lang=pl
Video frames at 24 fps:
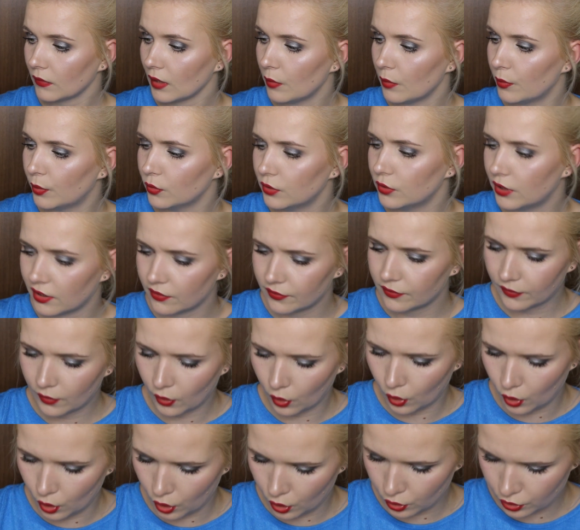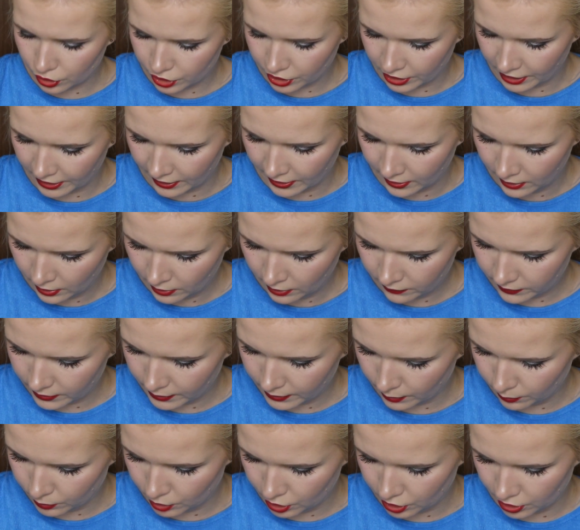Puder w kolorze,
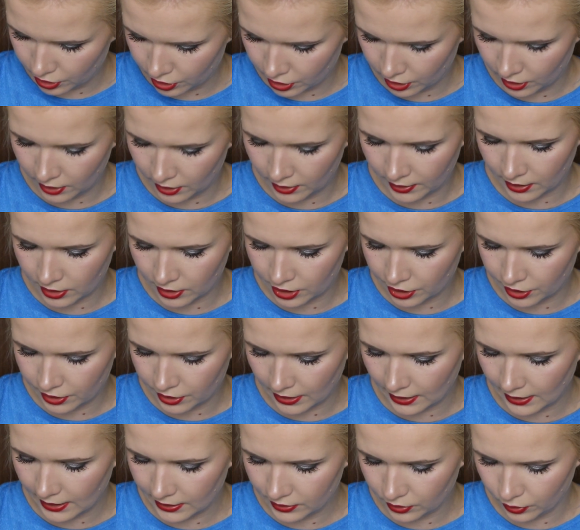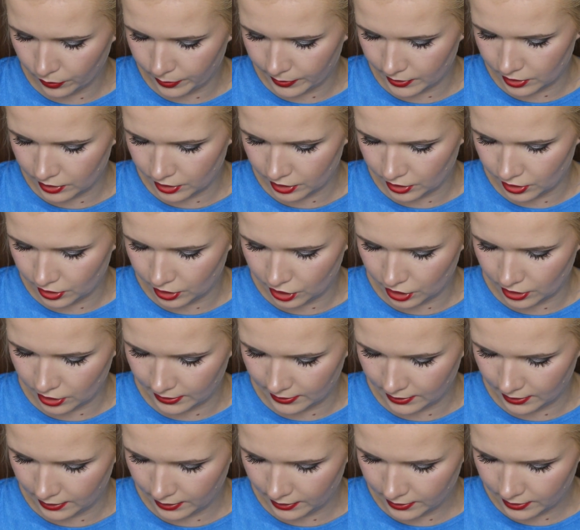wydaje mi się, że raczej na lato będzie niż na
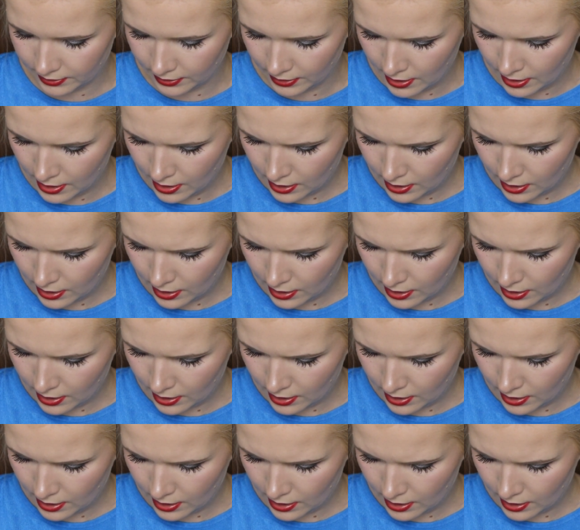teraz.